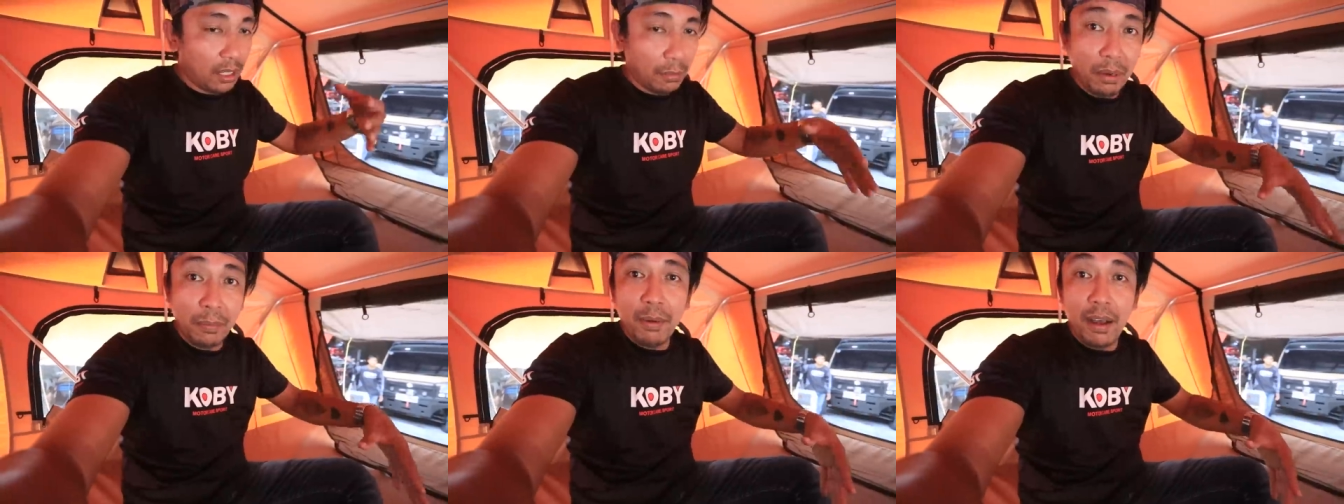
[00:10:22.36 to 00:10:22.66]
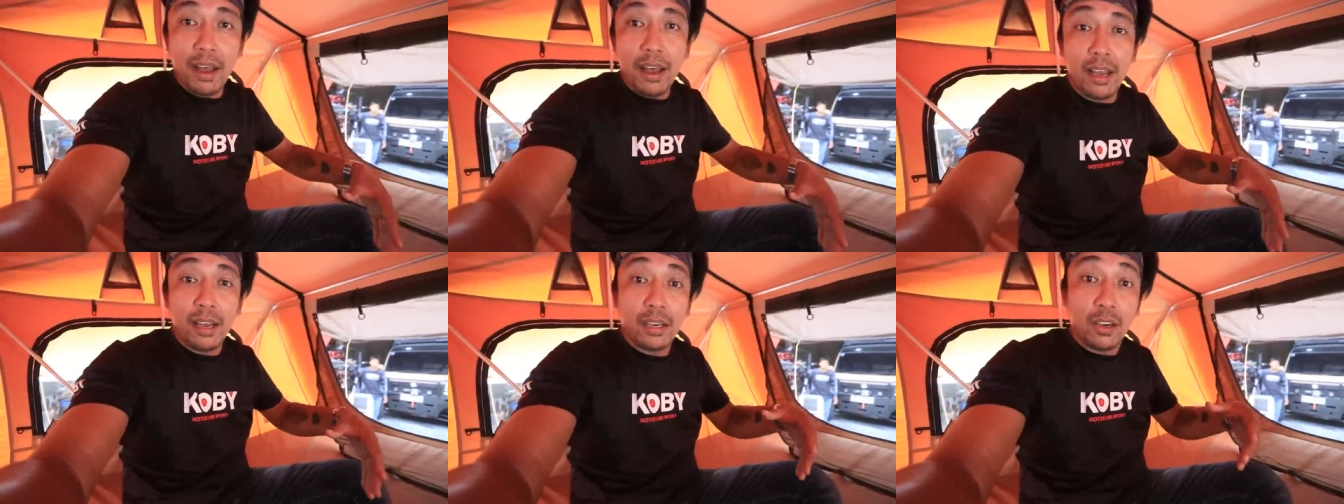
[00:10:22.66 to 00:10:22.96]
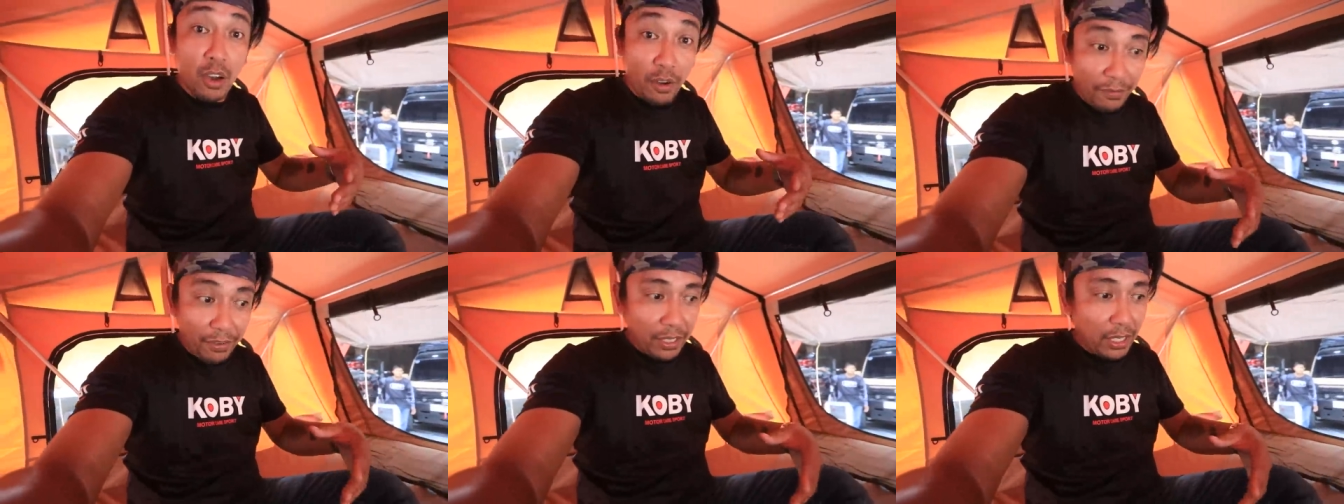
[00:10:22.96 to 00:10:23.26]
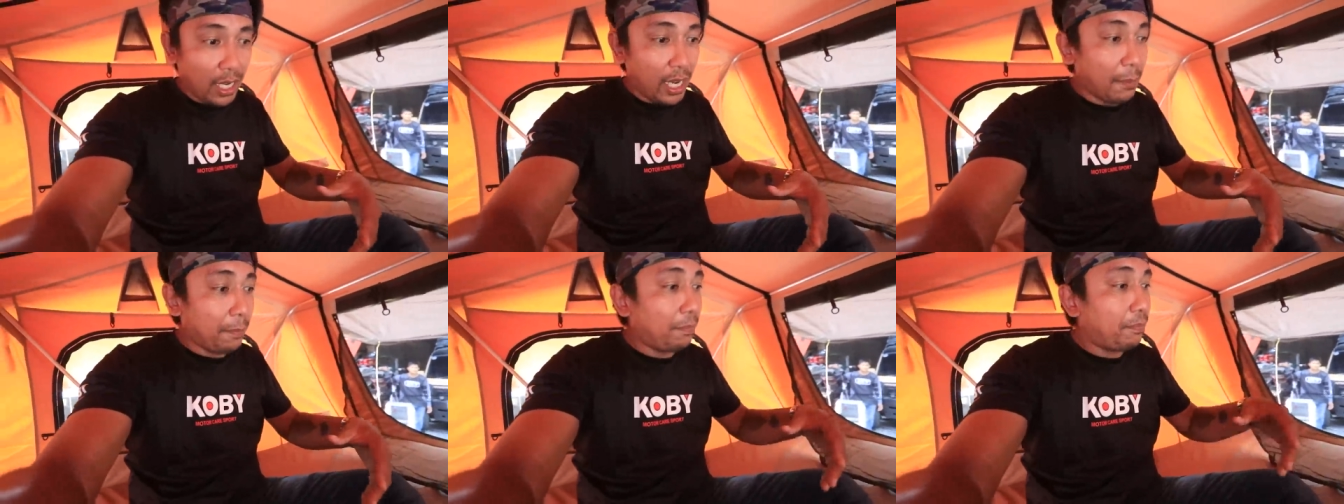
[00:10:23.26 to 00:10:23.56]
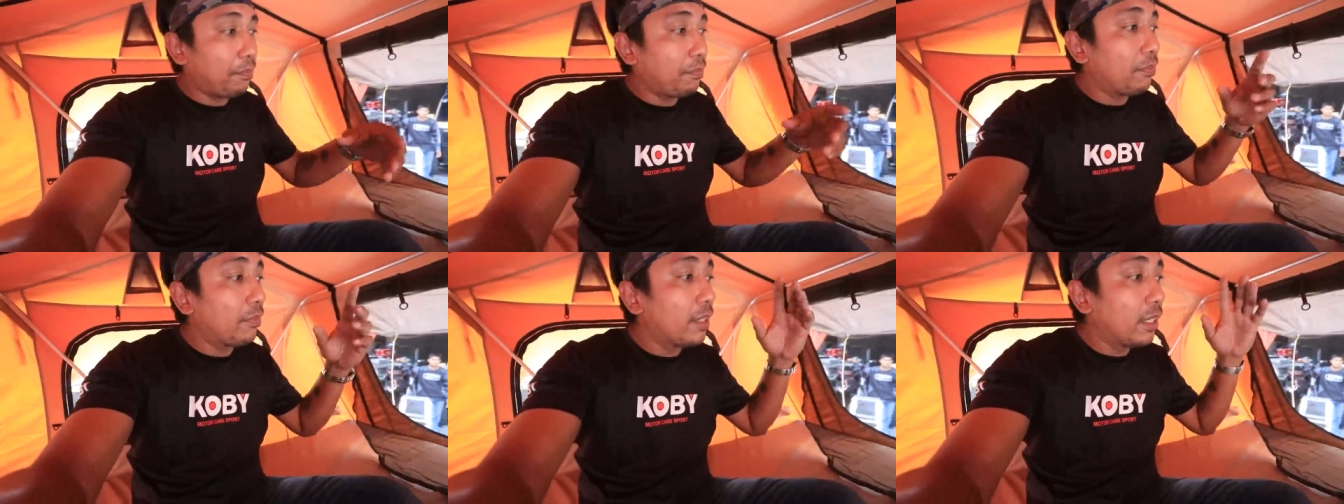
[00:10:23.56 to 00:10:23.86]
Sa baba, coffee shop.
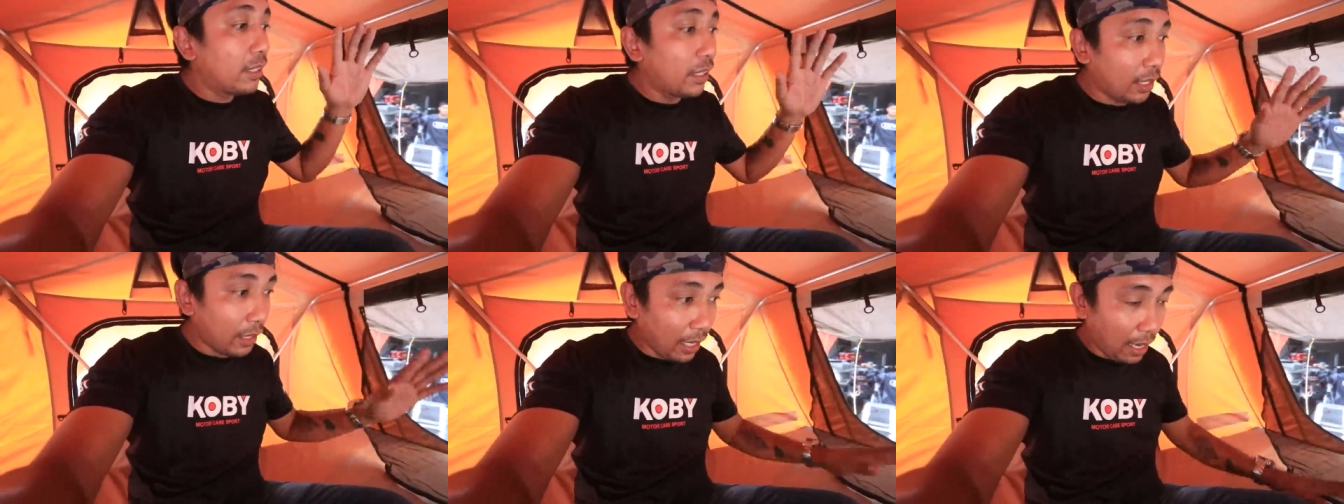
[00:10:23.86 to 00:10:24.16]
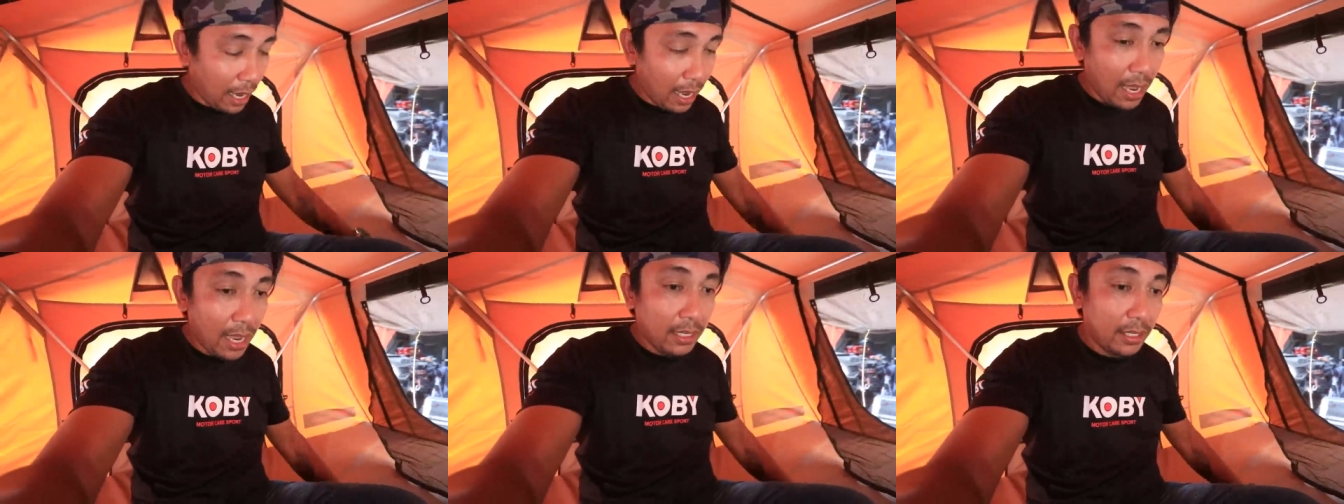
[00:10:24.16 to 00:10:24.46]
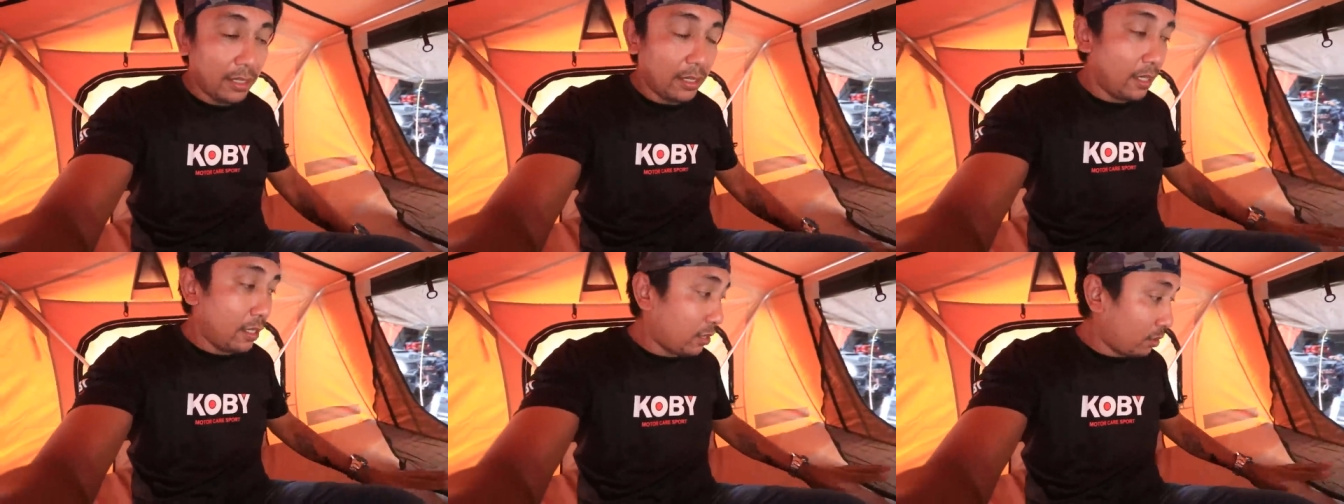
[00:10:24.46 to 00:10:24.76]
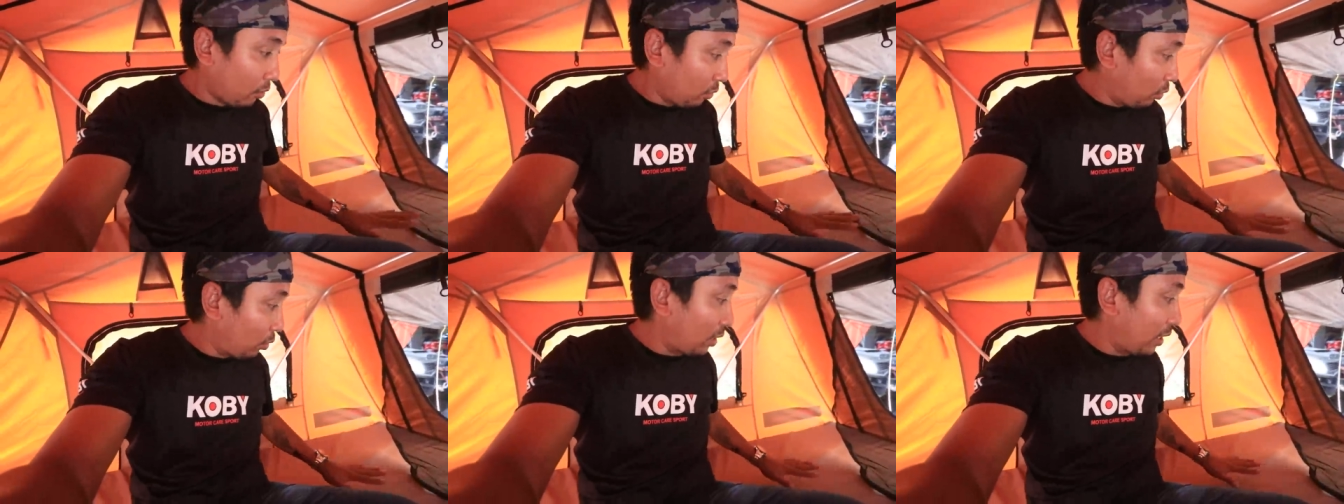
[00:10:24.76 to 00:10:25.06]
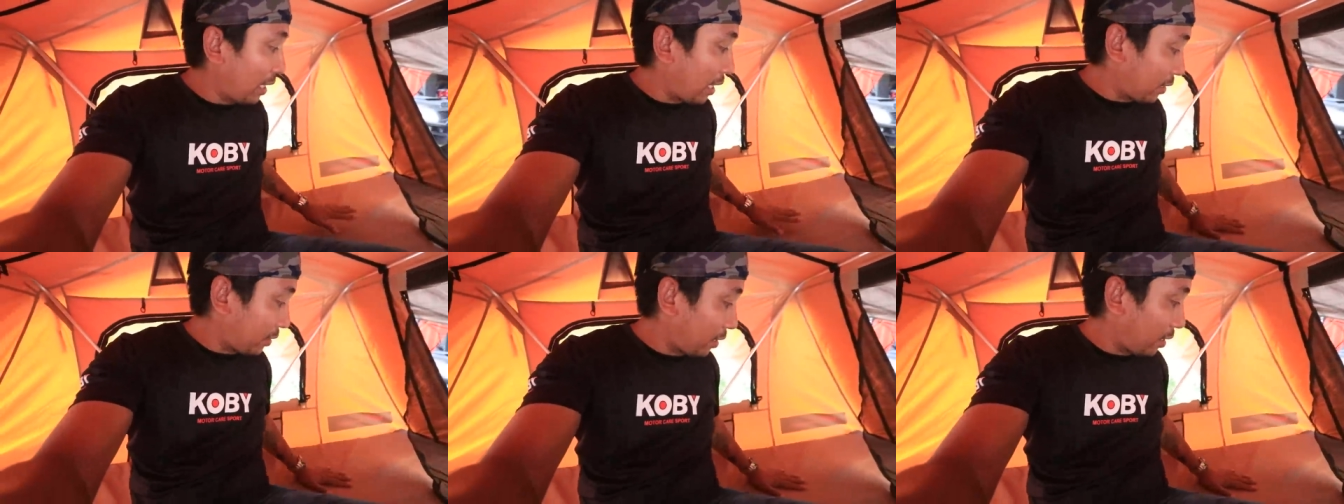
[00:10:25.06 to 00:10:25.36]
Sa taas is
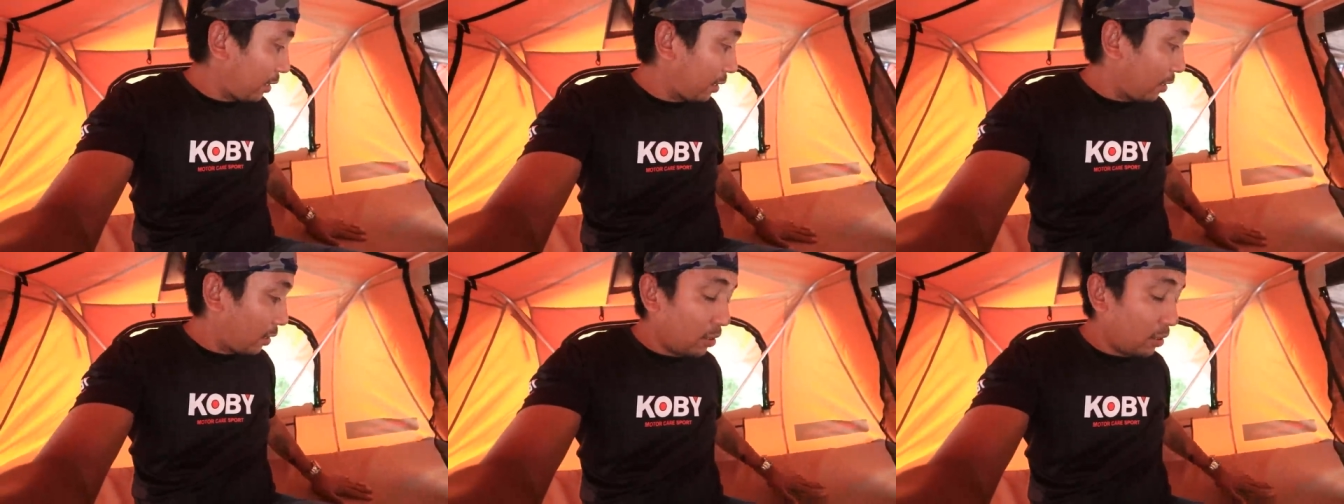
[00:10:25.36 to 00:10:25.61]
tulugan natin.